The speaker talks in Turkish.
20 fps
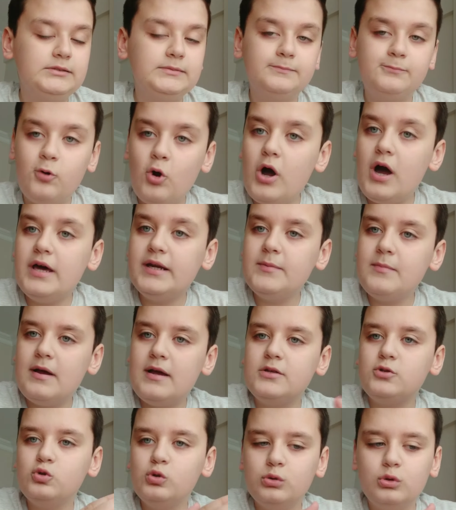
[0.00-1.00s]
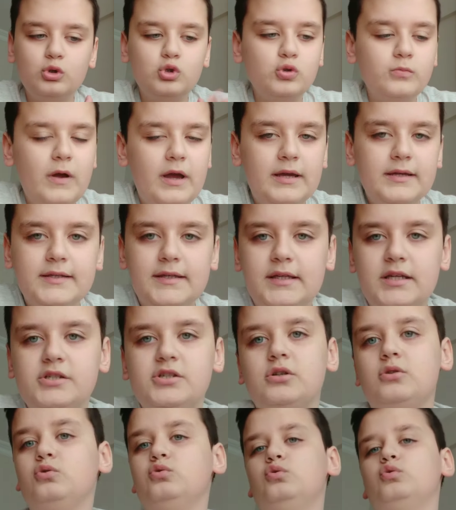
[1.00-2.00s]
puanıma sonucuma
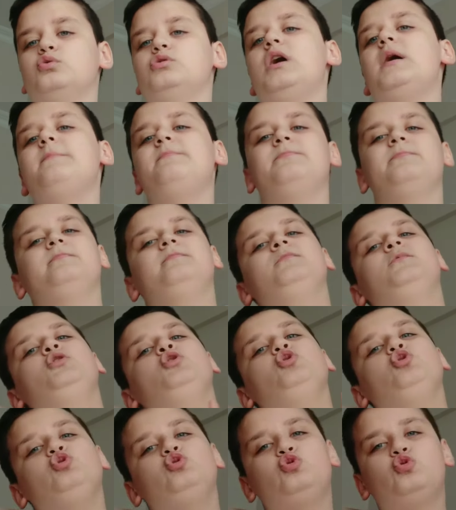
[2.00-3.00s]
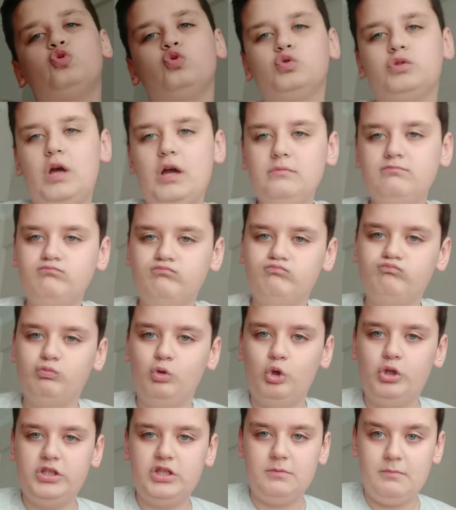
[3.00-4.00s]
gelecek olursam şurada
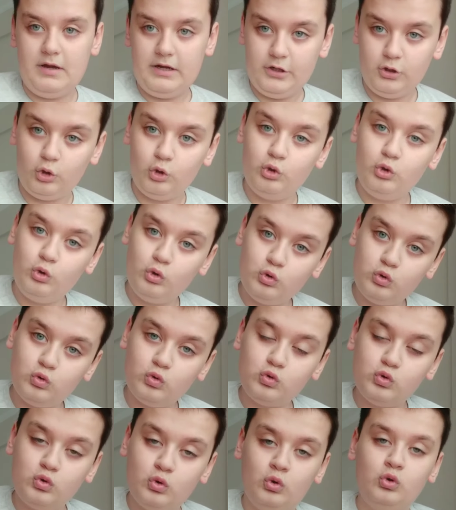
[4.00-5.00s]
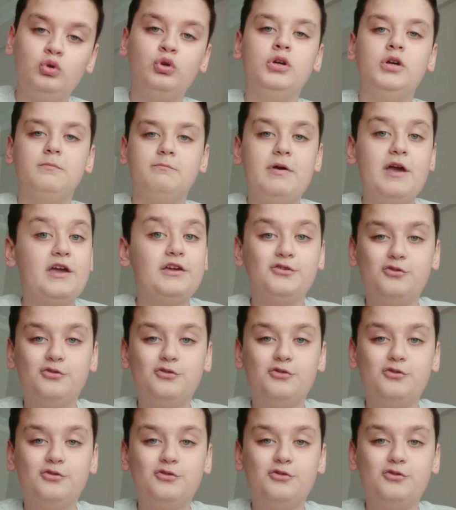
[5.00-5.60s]
büyük ihtimalle görüyorsunuzdur. Ben